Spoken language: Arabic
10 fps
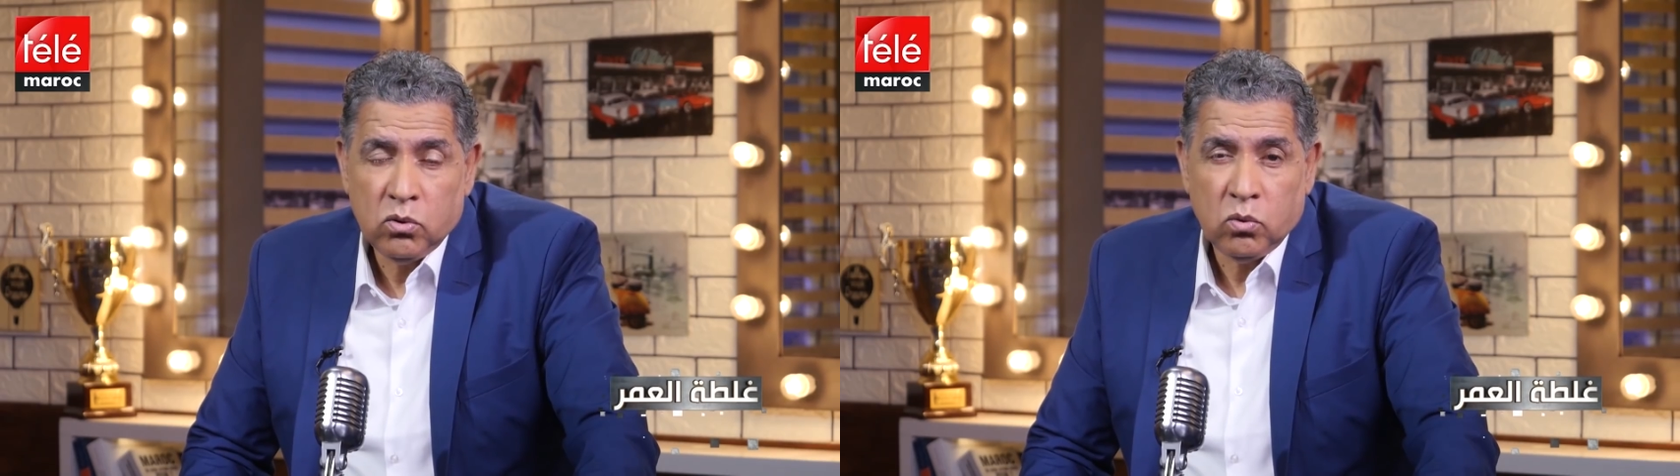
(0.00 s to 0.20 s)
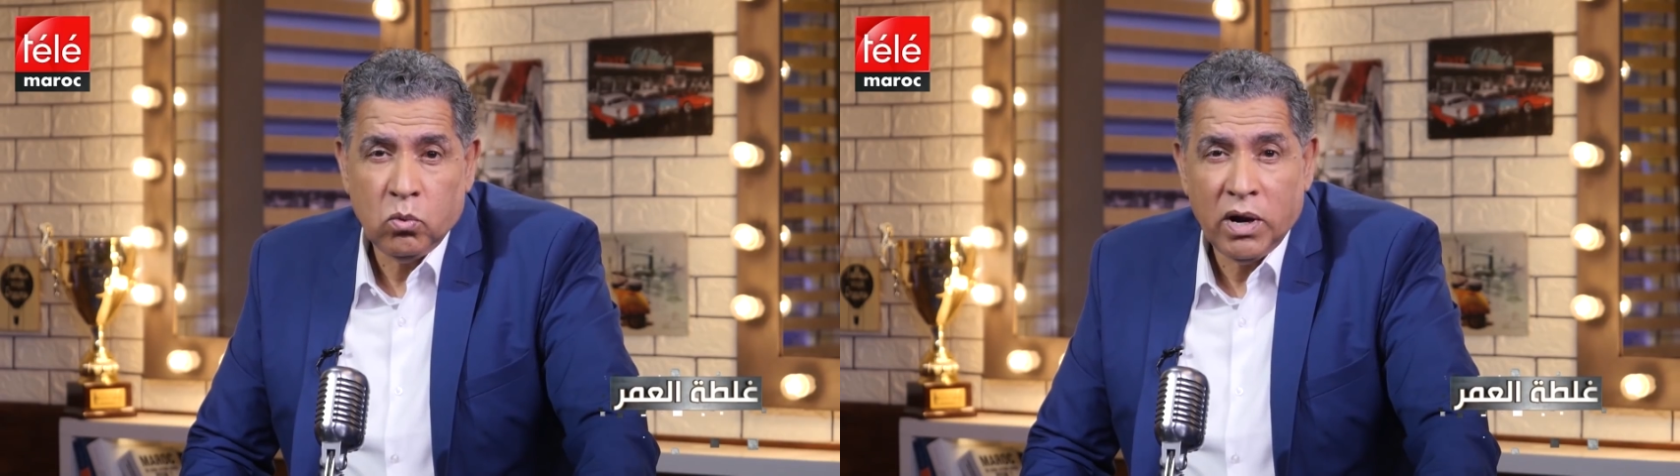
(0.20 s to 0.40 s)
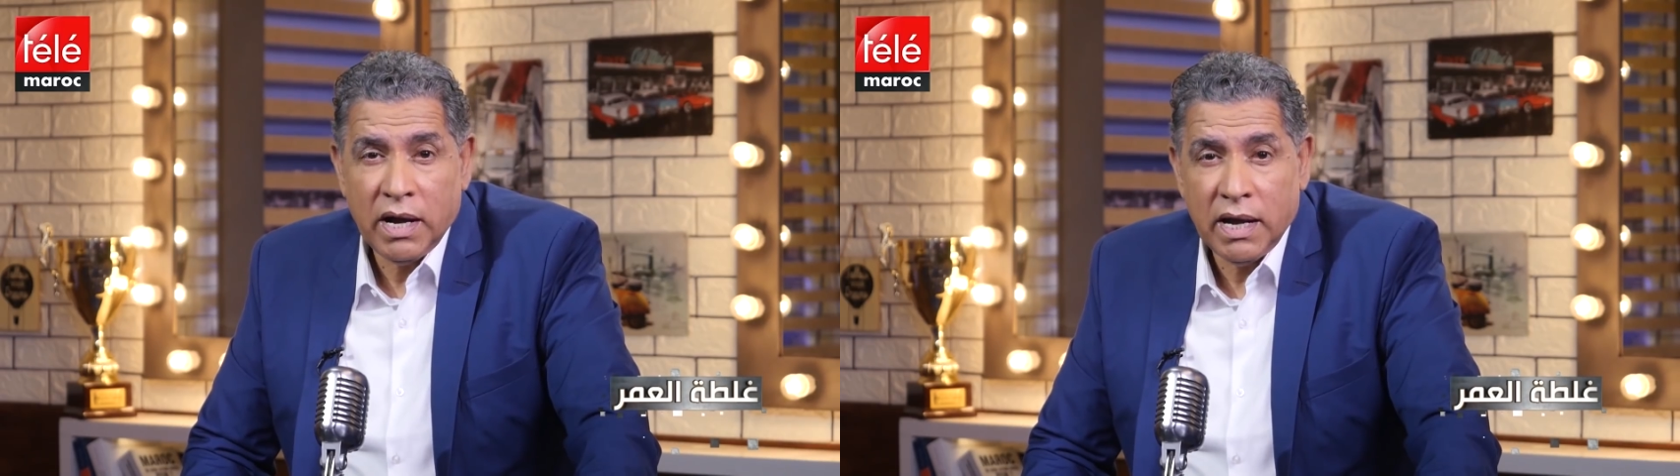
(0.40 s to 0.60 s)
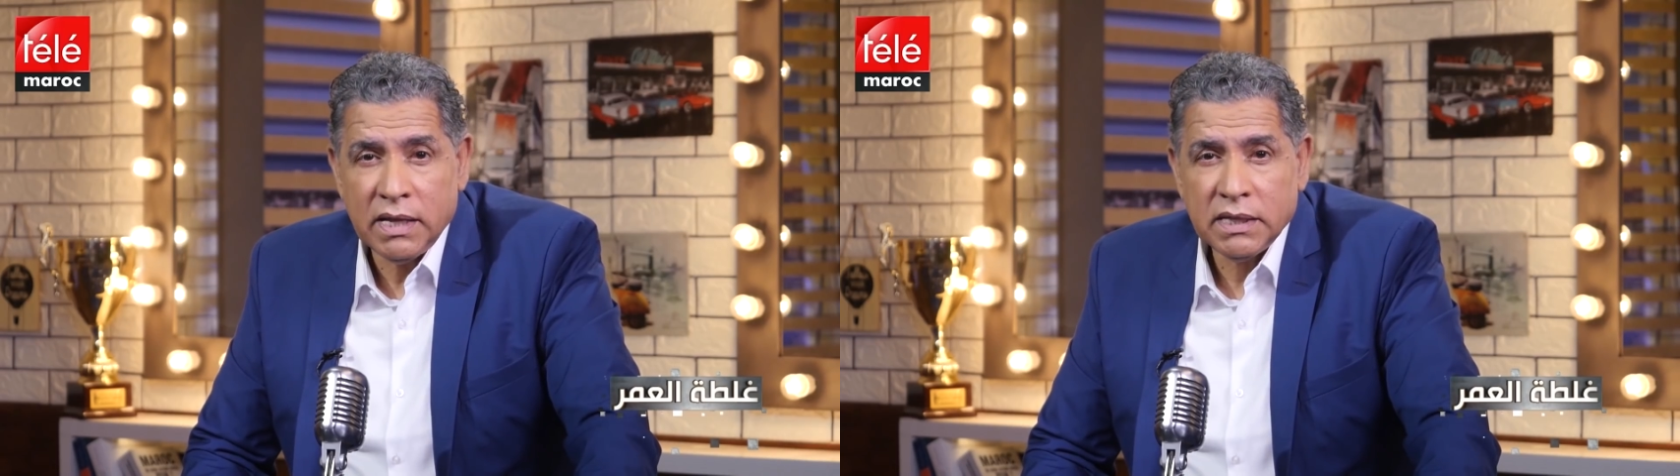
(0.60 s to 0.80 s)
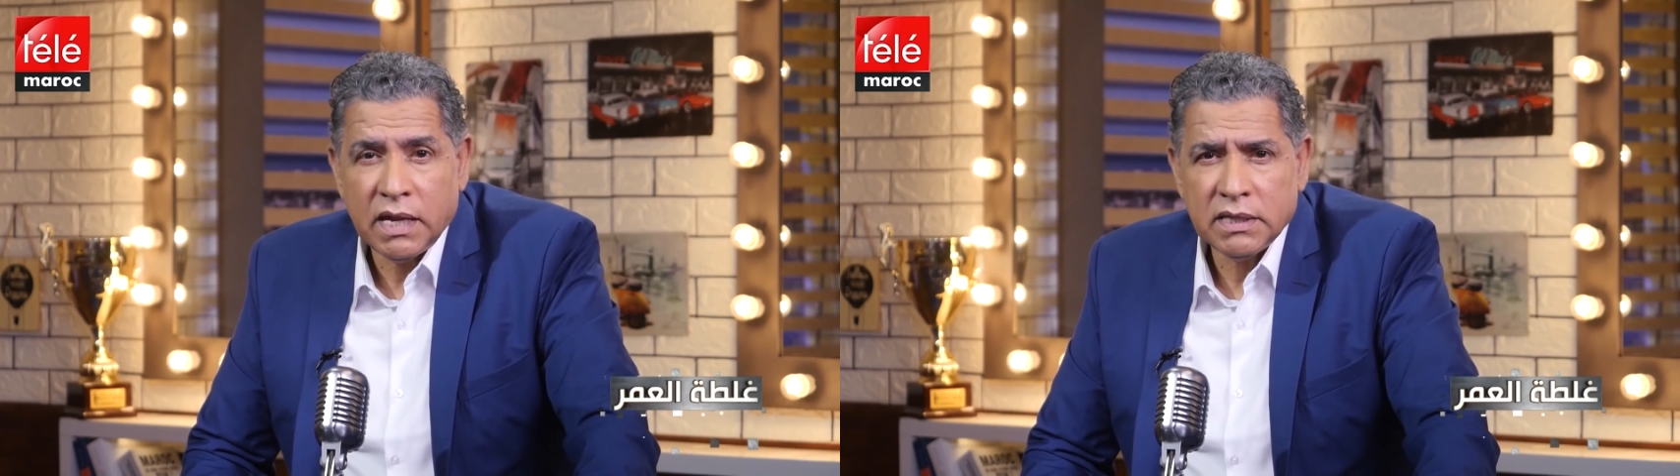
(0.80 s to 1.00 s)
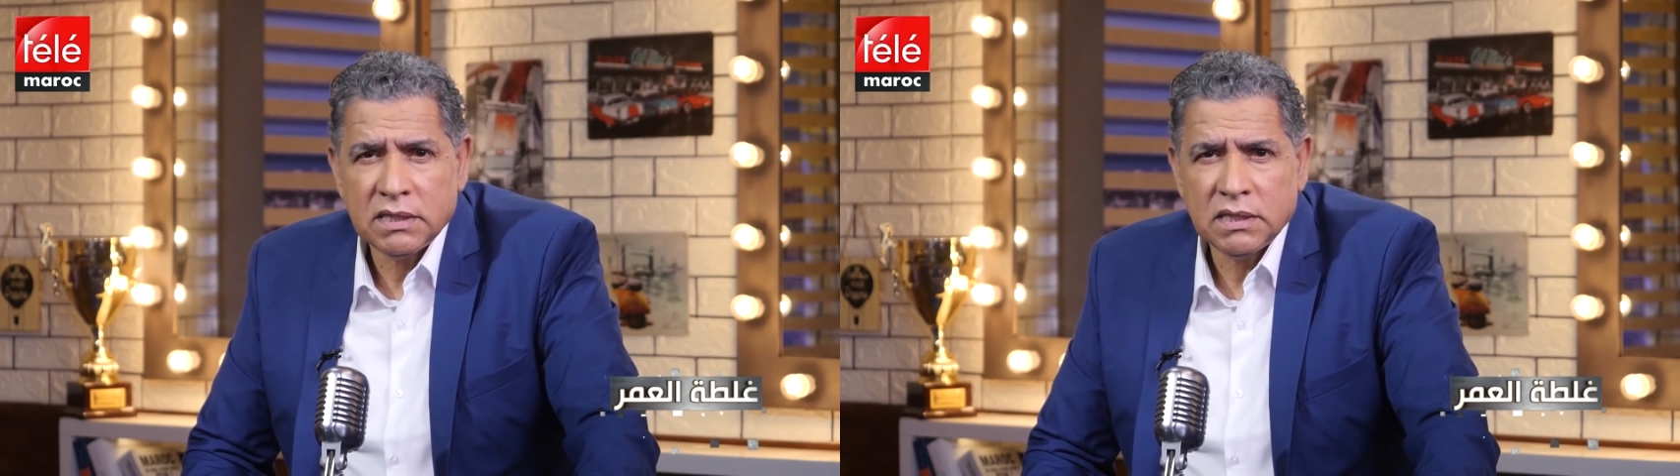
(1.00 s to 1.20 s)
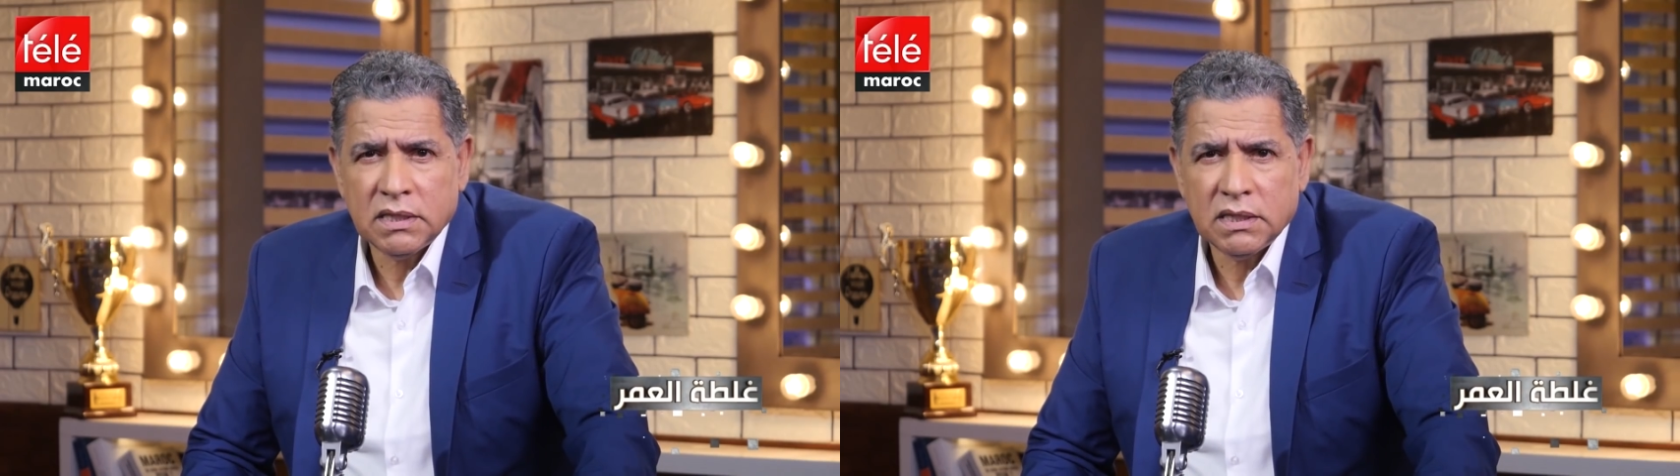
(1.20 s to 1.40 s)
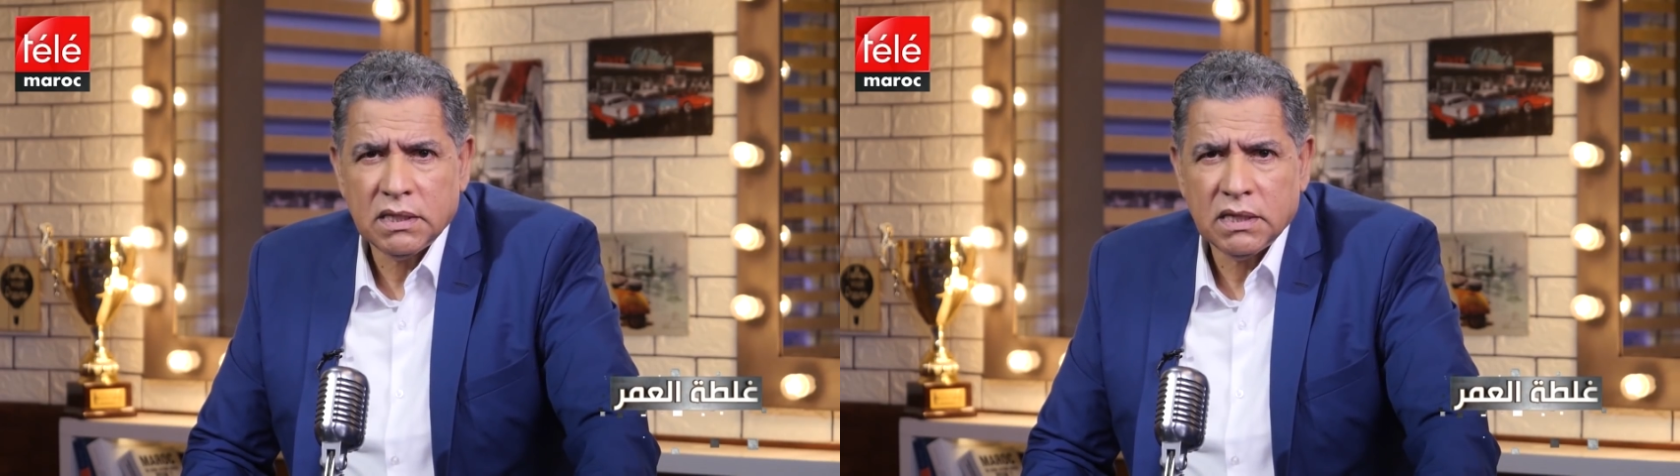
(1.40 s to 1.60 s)
وغلطة
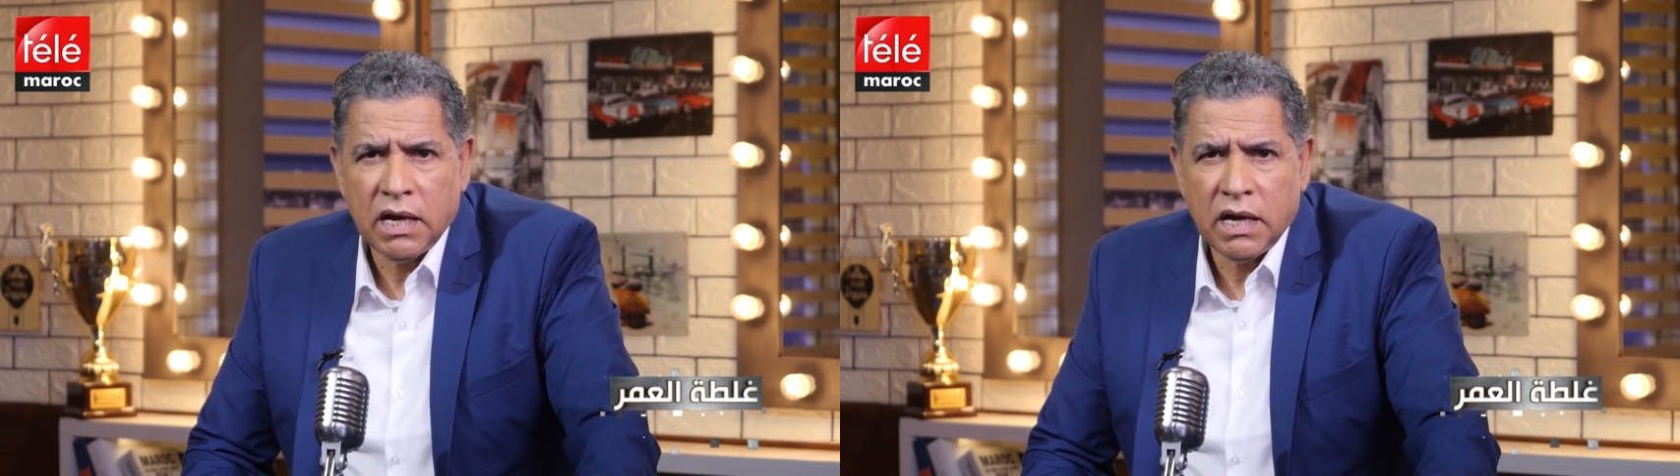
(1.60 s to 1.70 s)
آه،